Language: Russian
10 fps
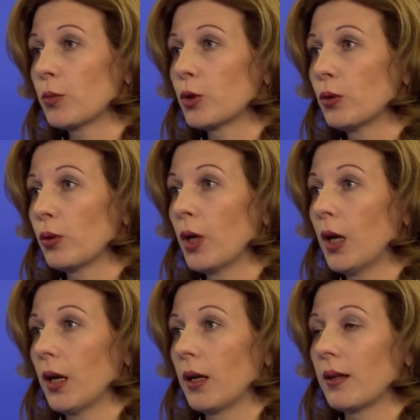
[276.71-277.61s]
что
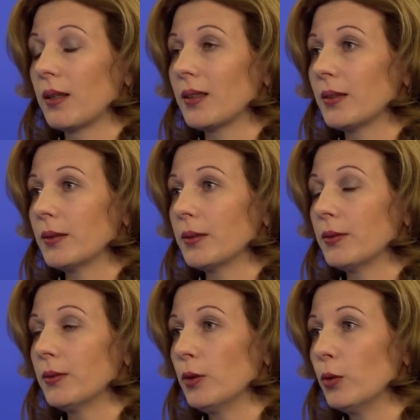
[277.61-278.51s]

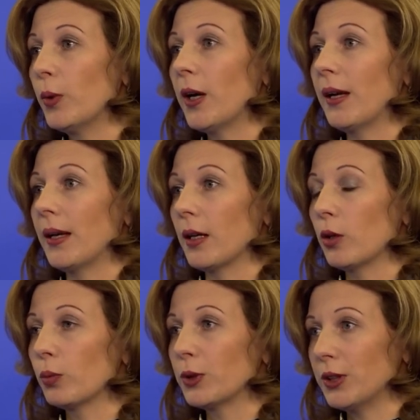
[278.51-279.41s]
любая
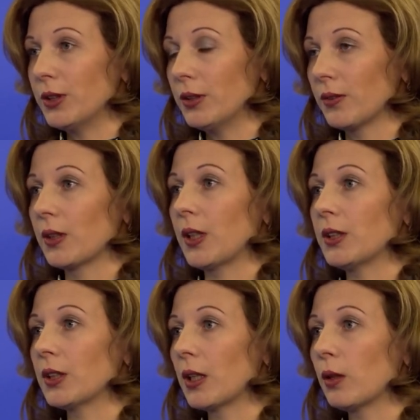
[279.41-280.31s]
роботизированная
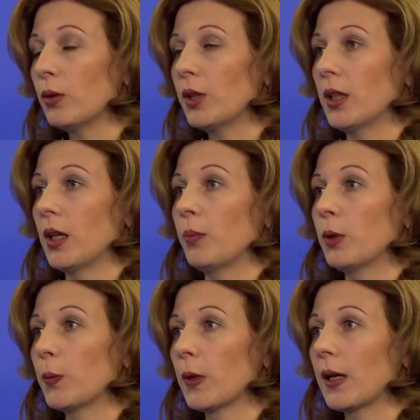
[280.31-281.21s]
технология
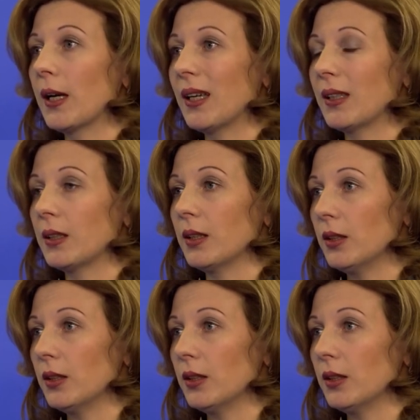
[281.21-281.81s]
предполагает